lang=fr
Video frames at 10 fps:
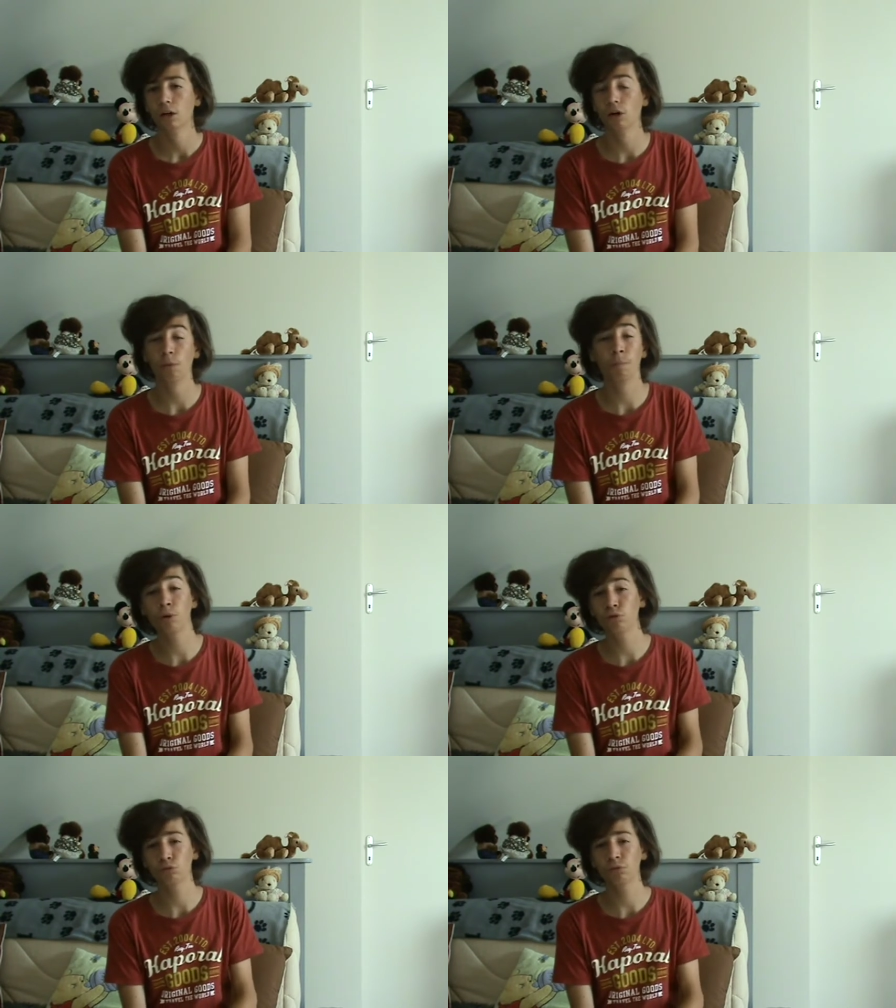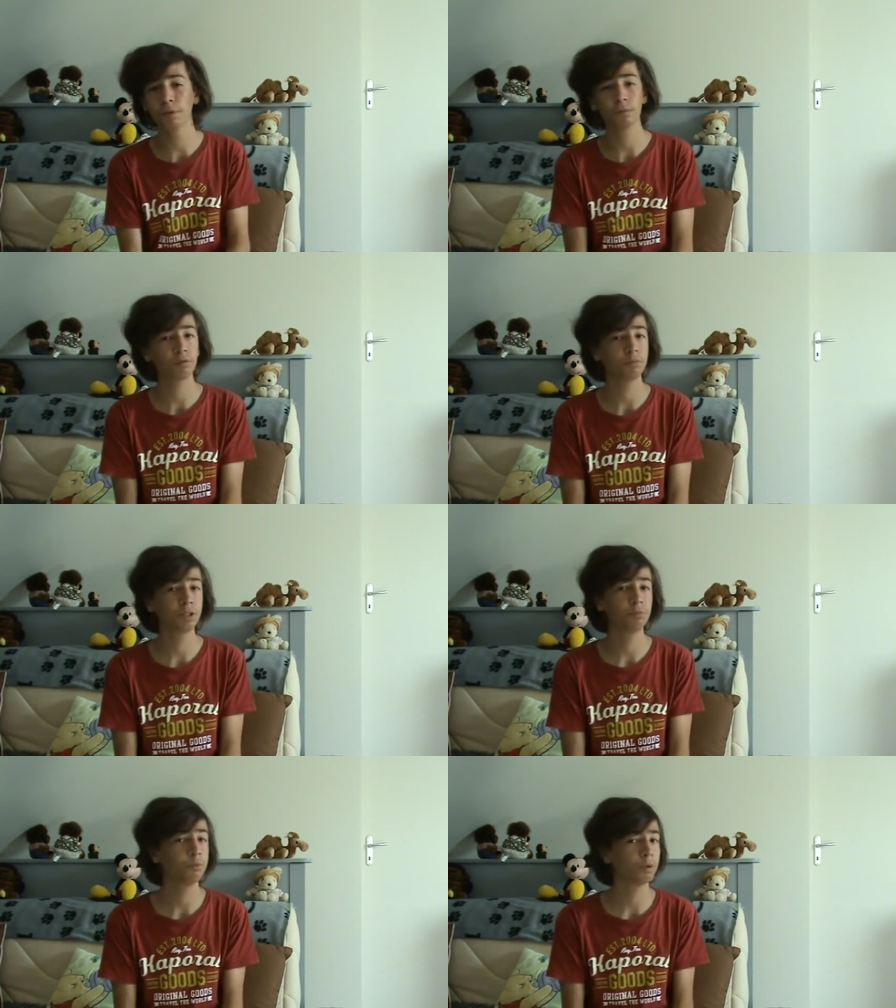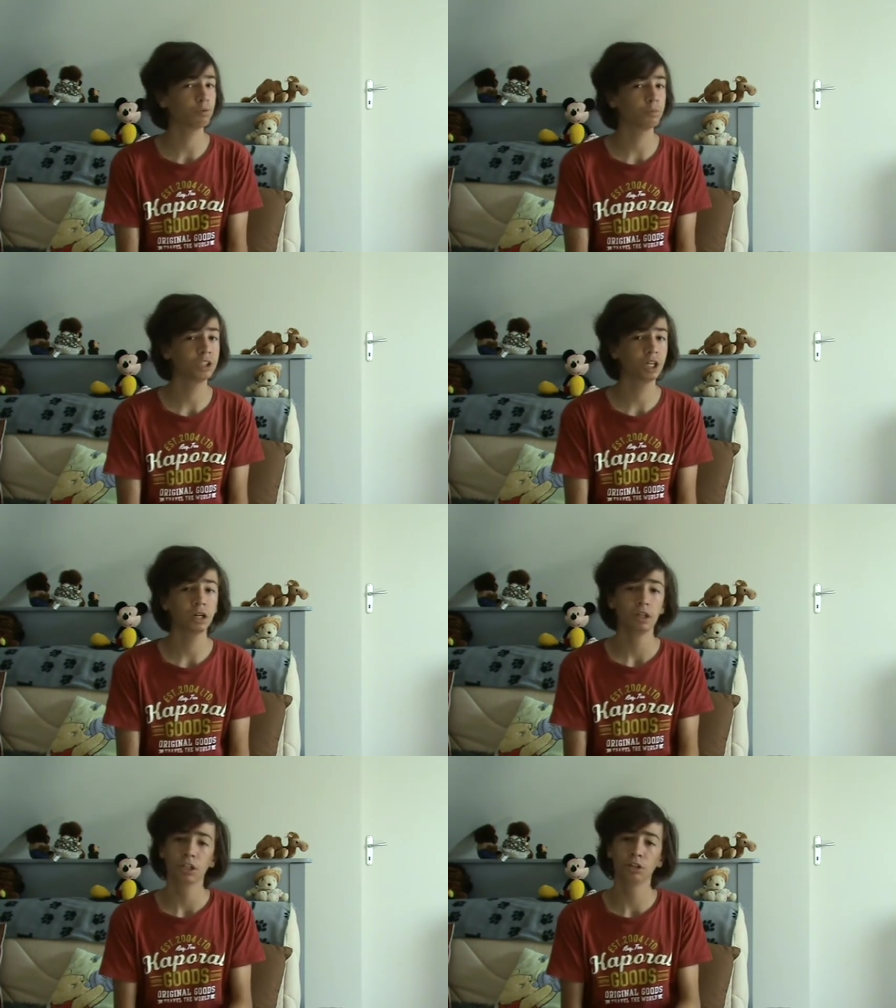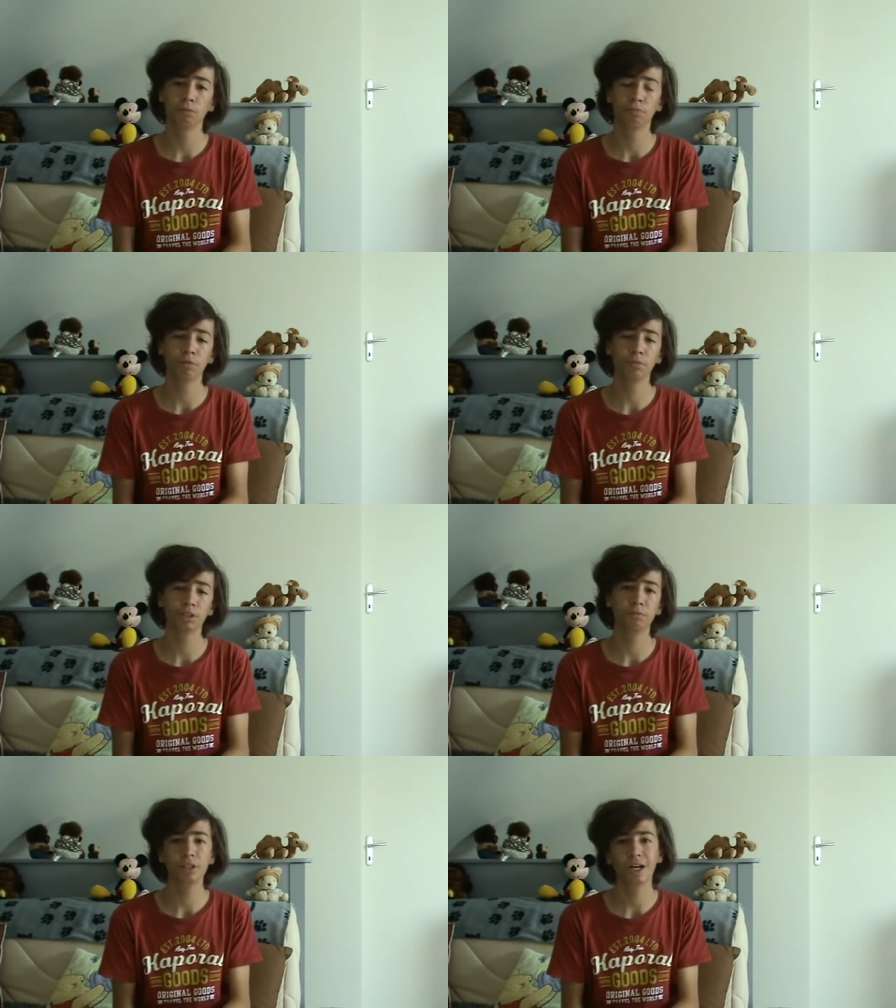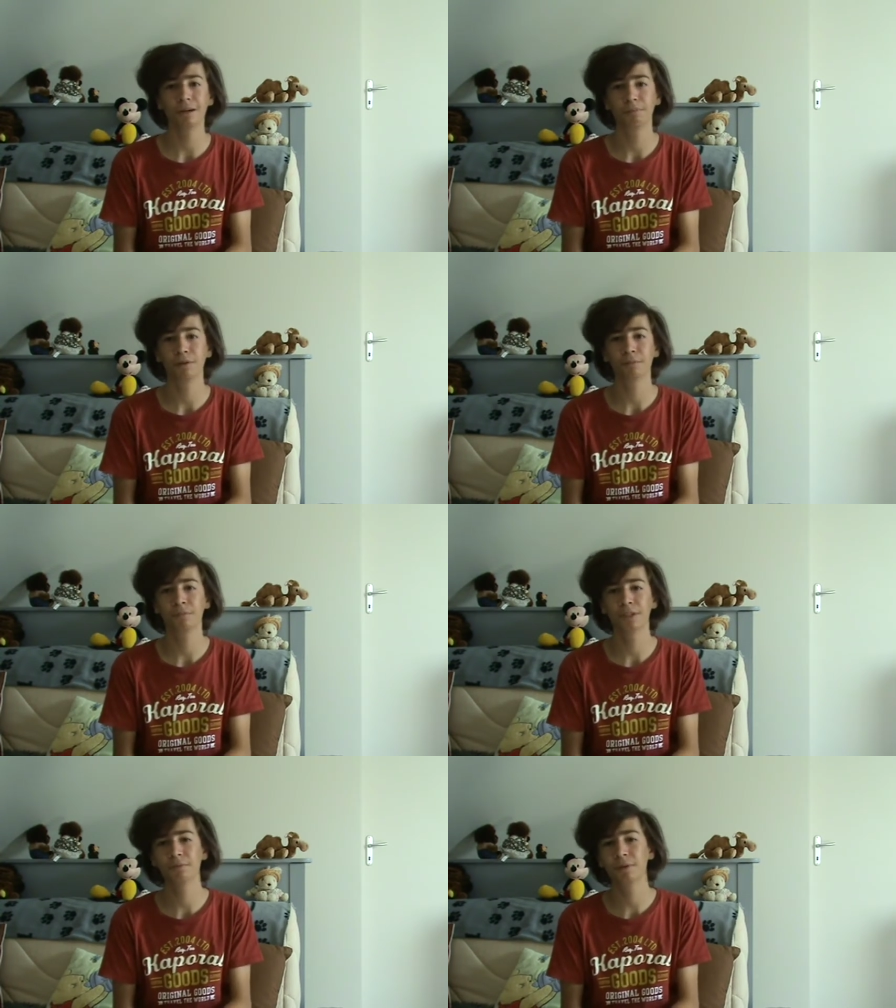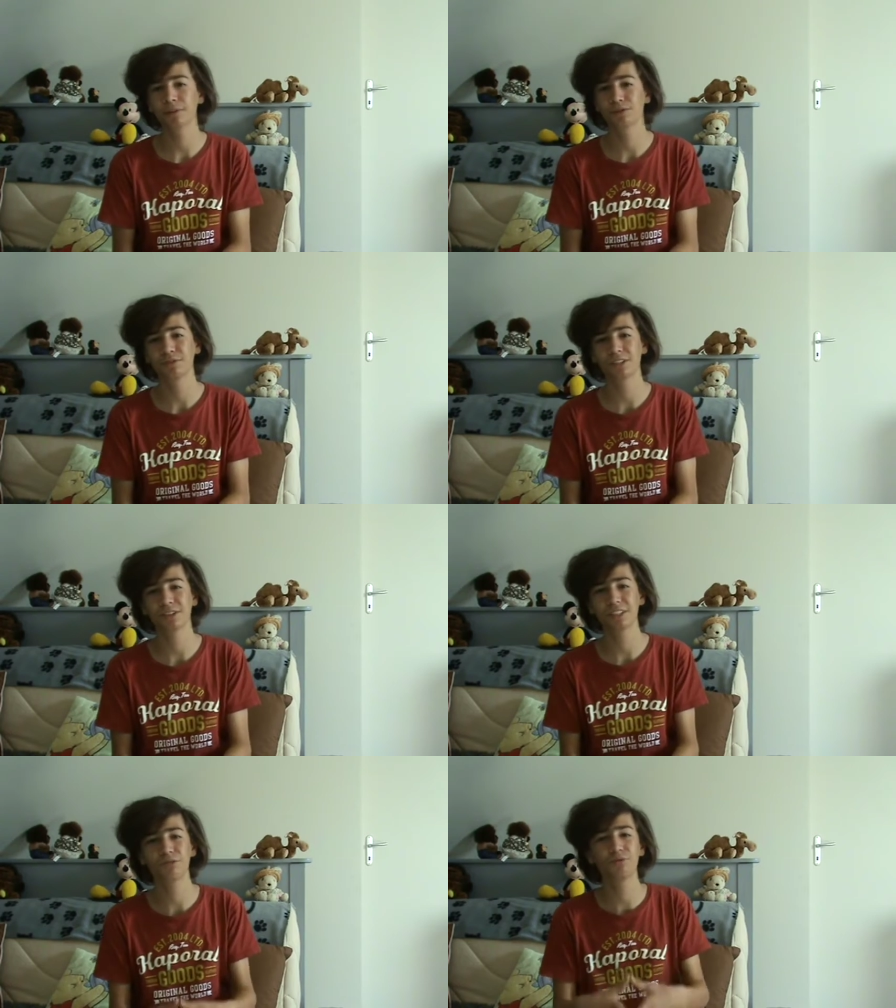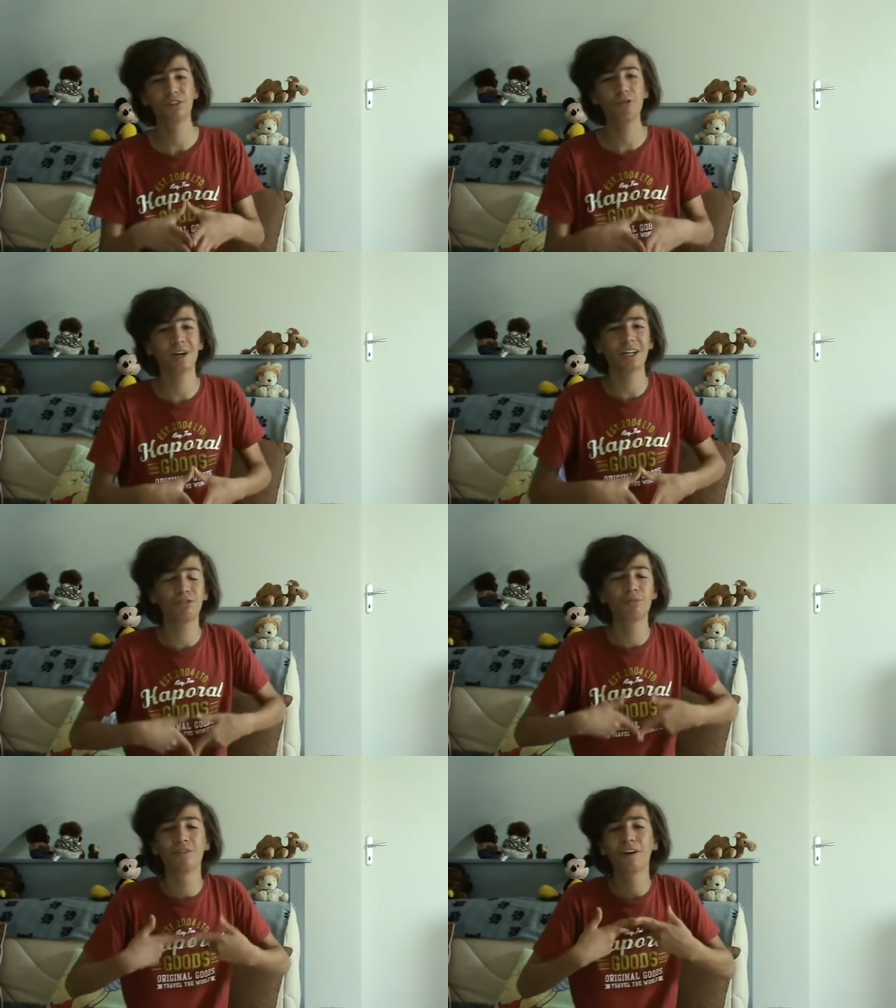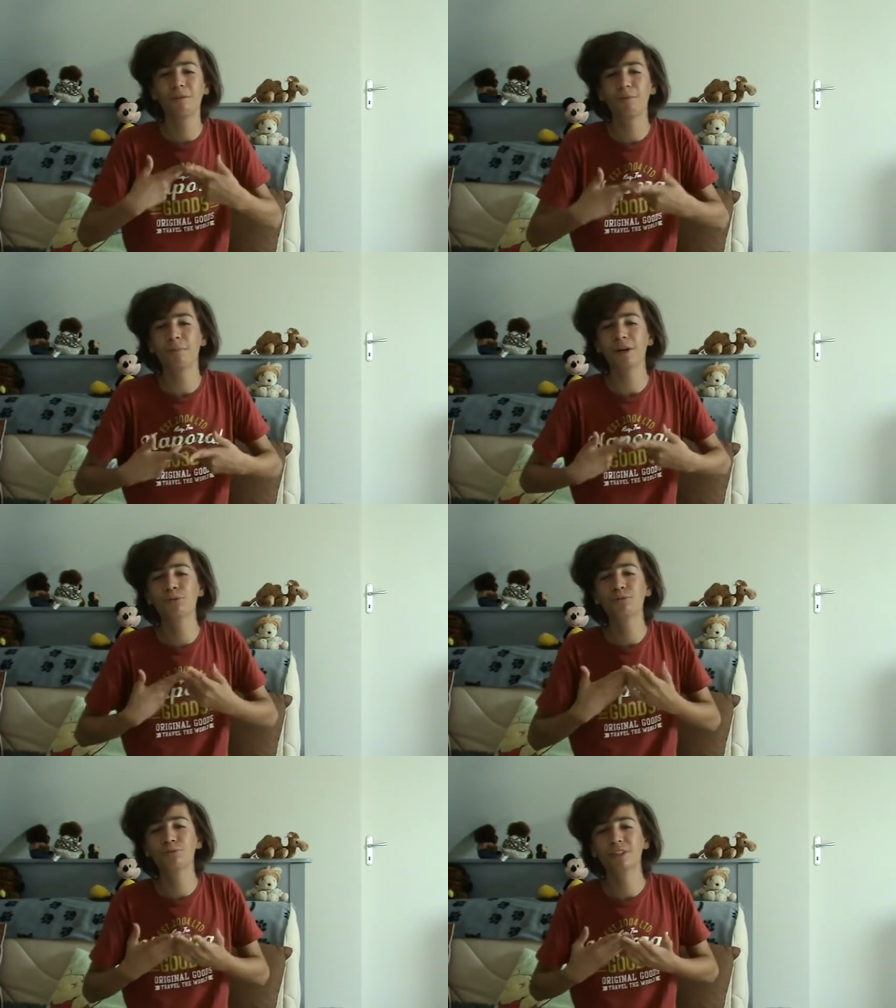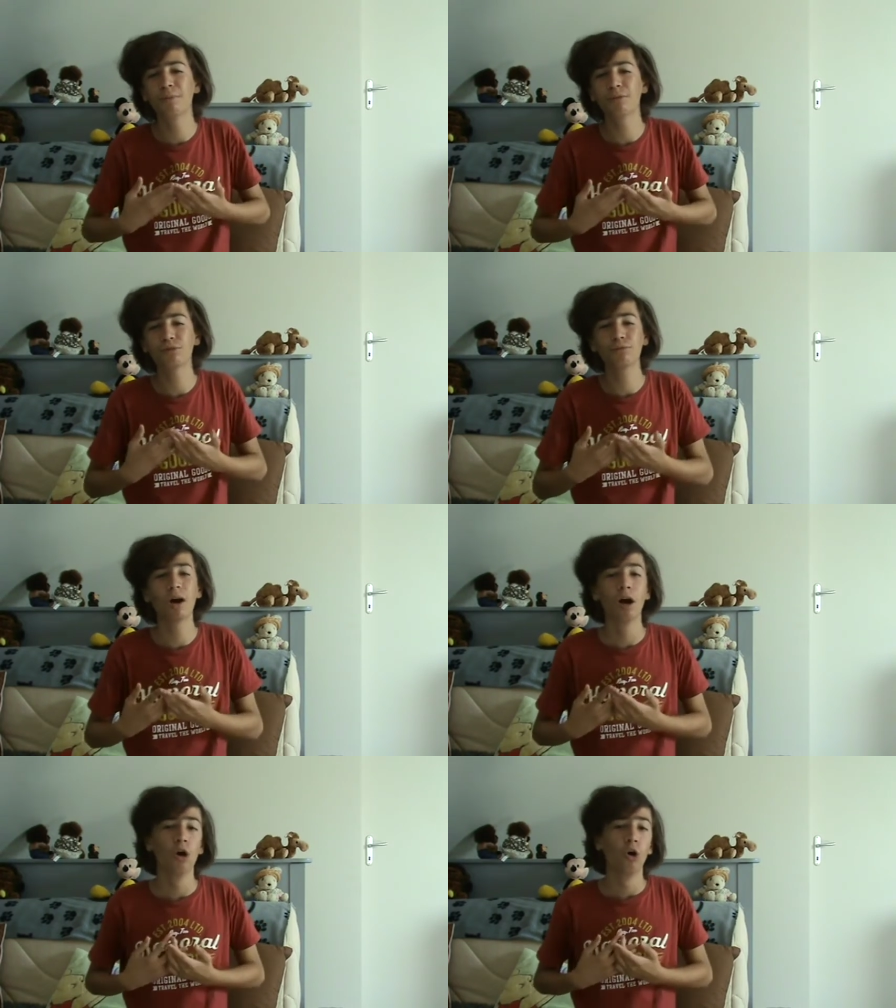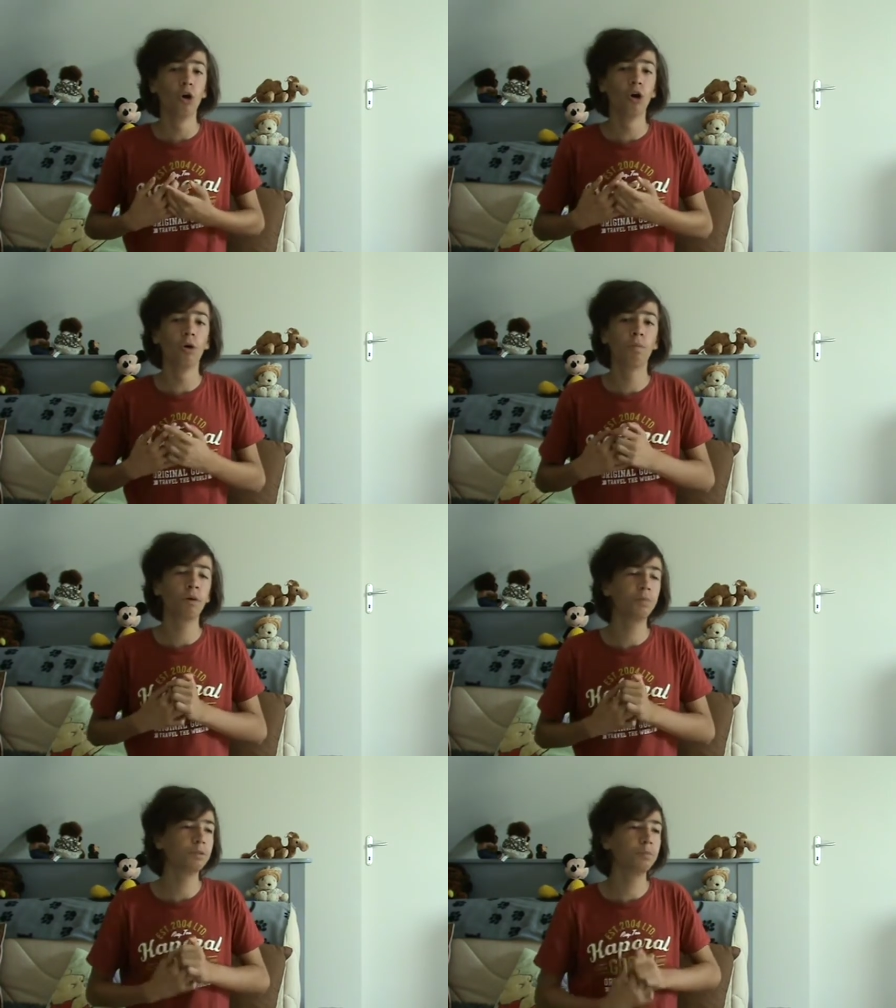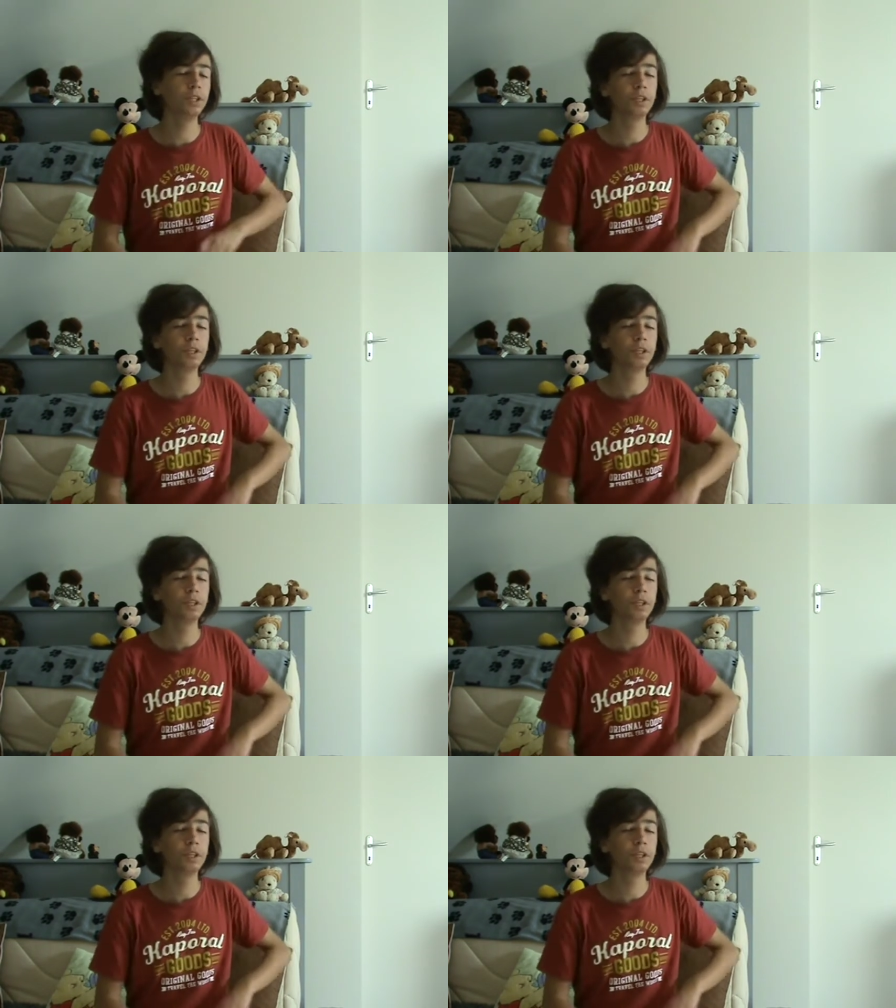Euh, pas aujourd'hui, pas de point BNB, pas de point média. Euh, point BNB, ah, point BNB, parce que c'est censé être une vidéo mercato, mais on va un peu parler de tout et n'importe quoi. point BNB,